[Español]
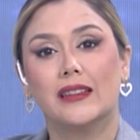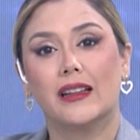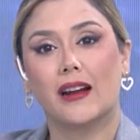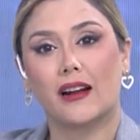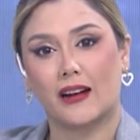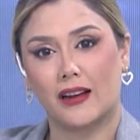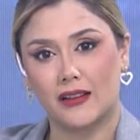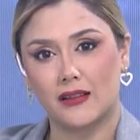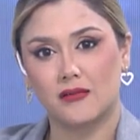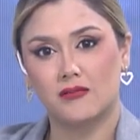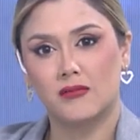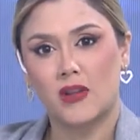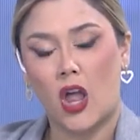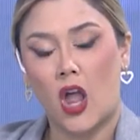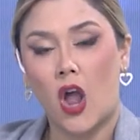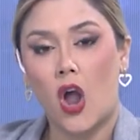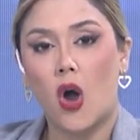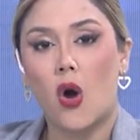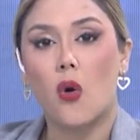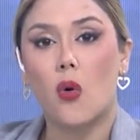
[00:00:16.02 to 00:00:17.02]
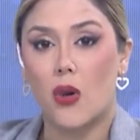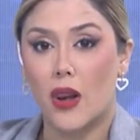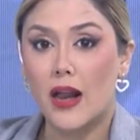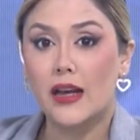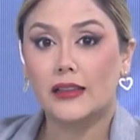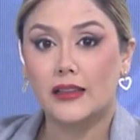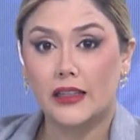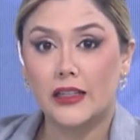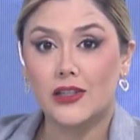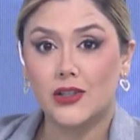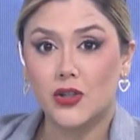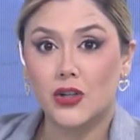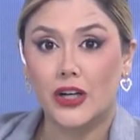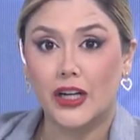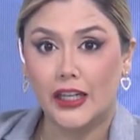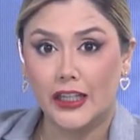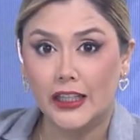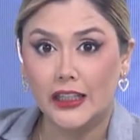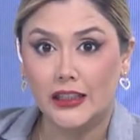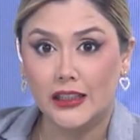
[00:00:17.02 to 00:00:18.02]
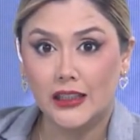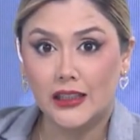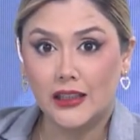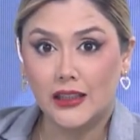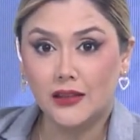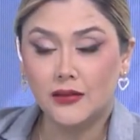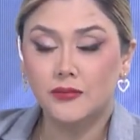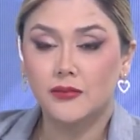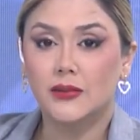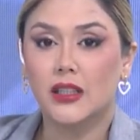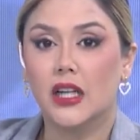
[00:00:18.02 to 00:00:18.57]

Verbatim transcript: de Red, una alteración genética